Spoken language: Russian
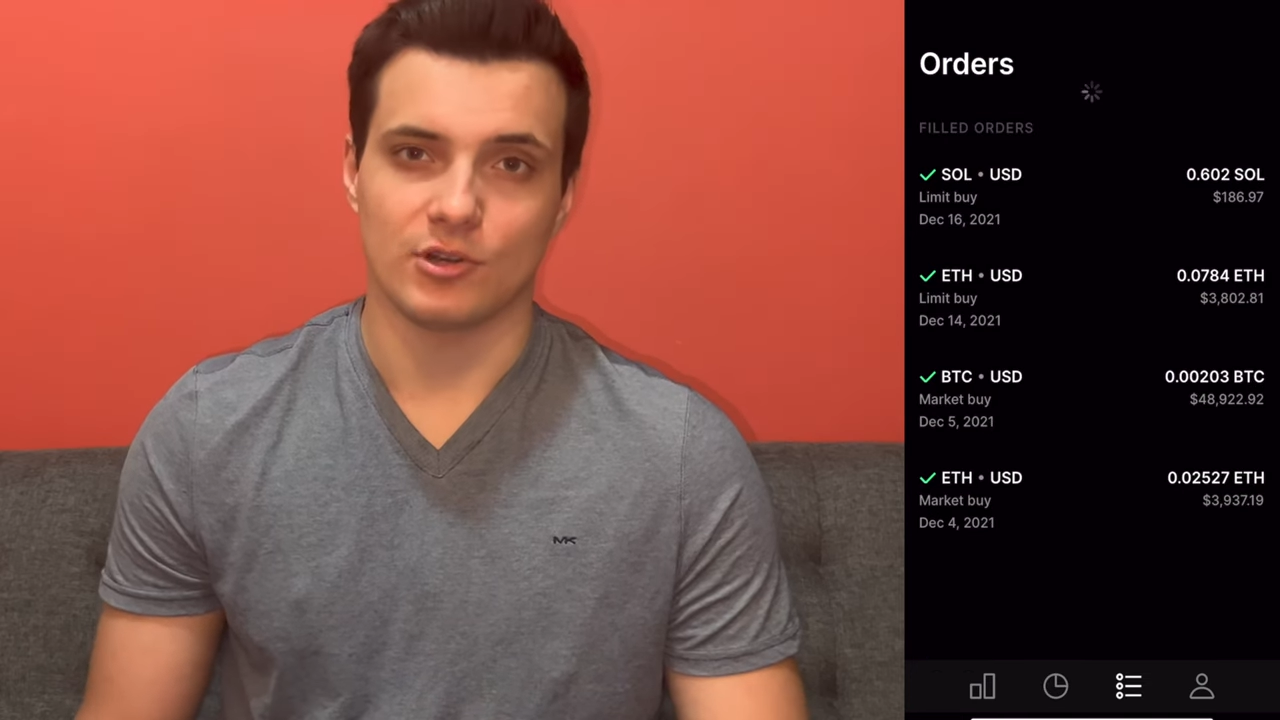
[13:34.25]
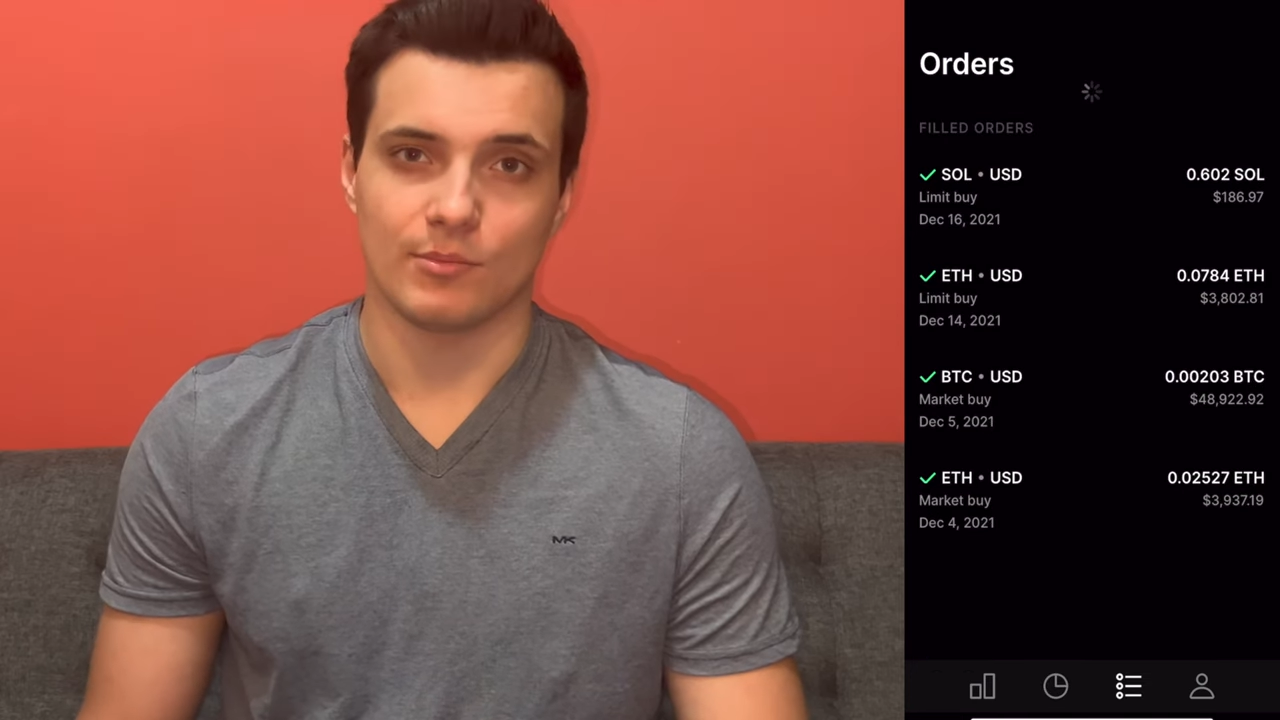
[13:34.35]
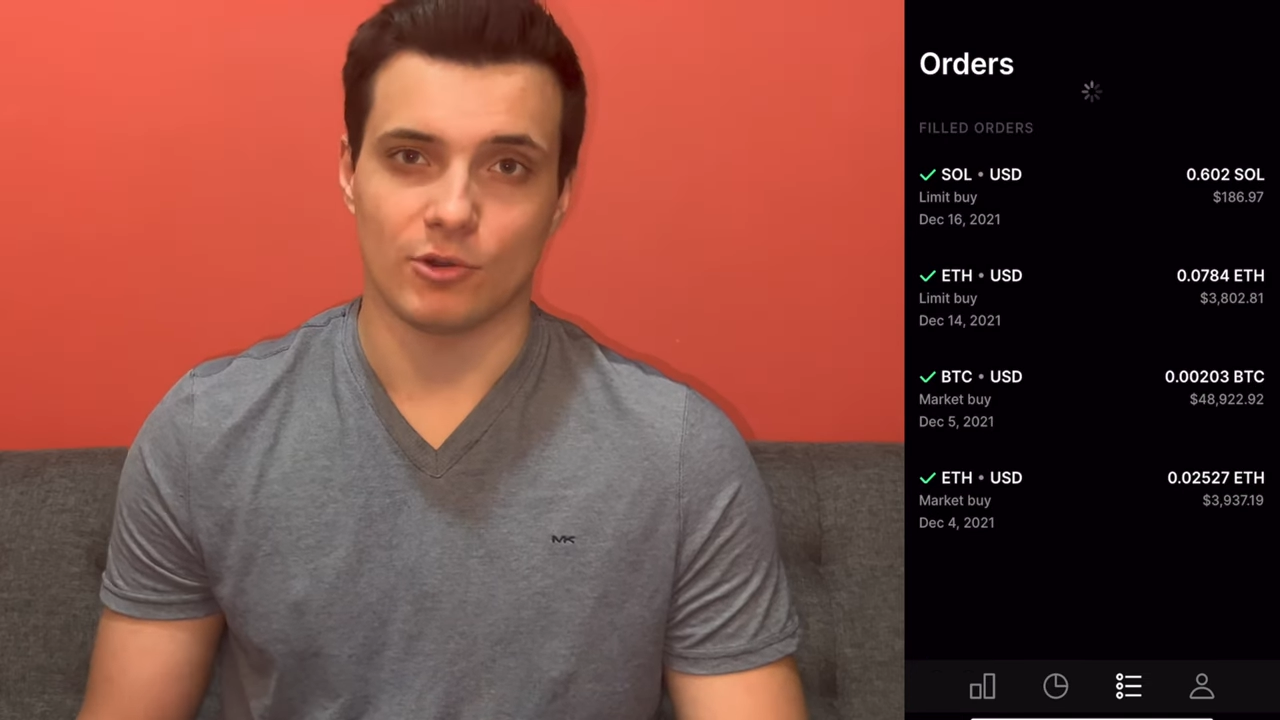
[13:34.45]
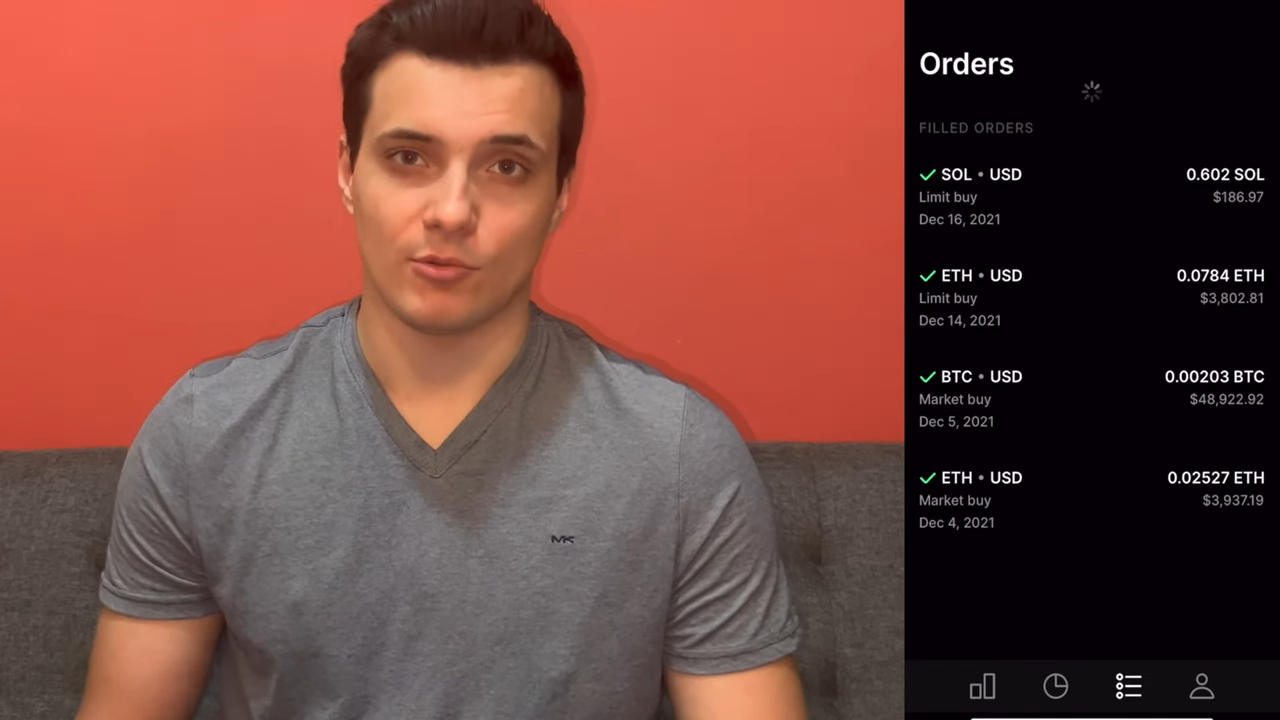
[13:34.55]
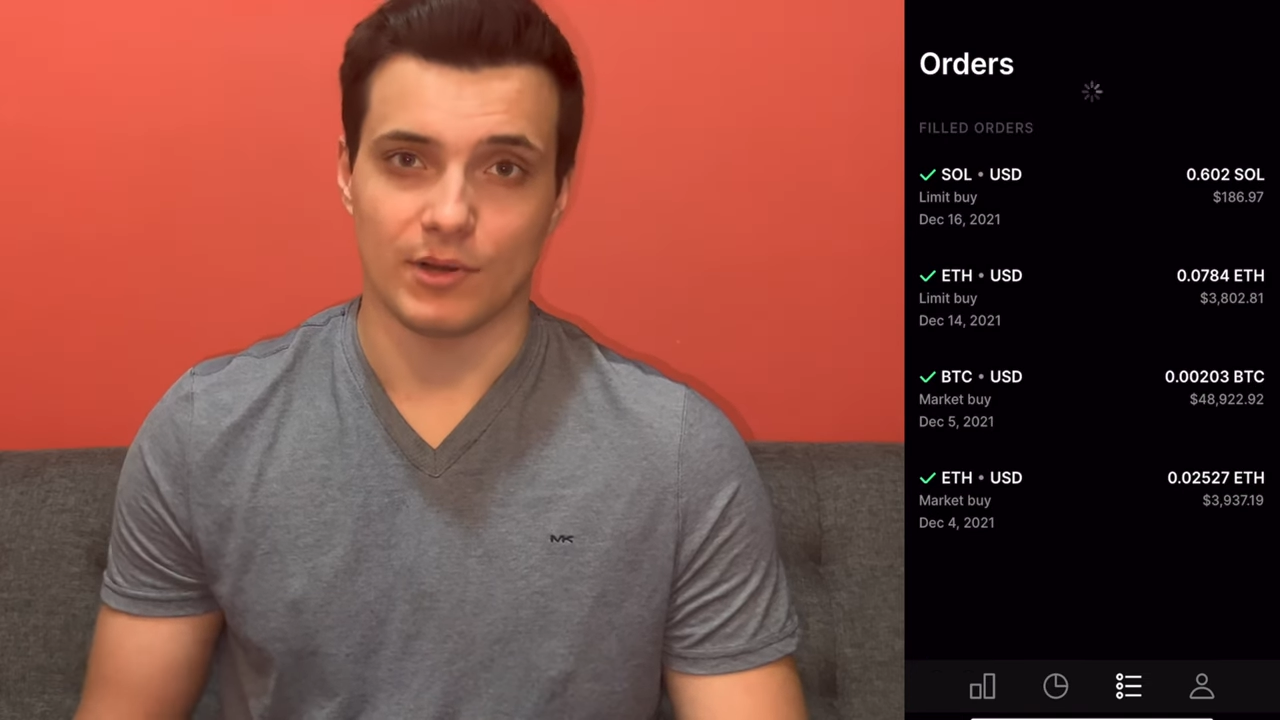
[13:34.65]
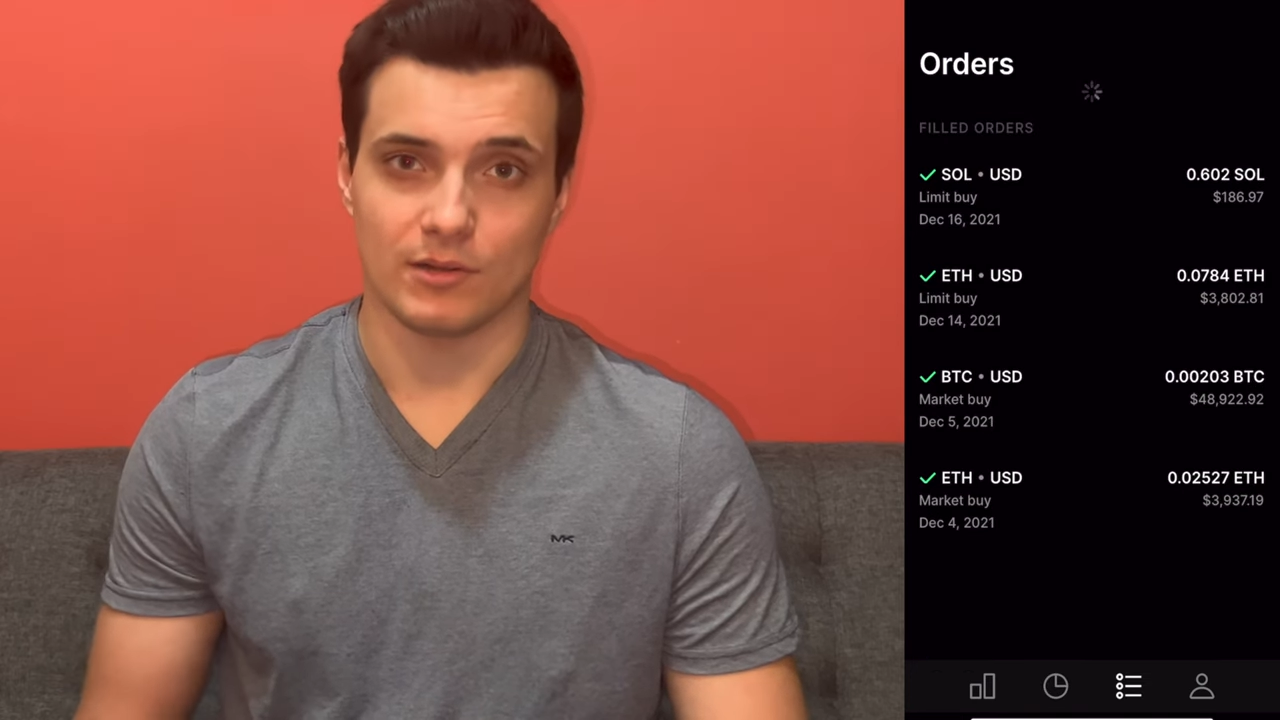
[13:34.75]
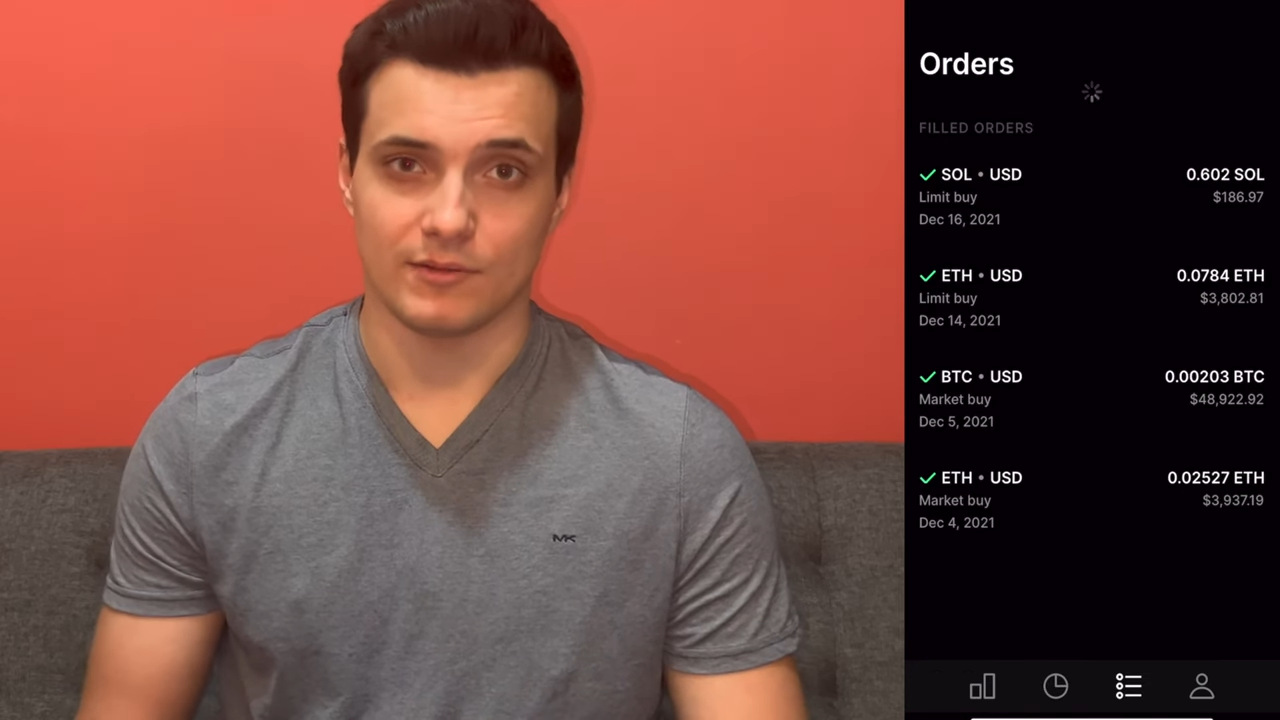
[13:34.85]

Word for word: покупал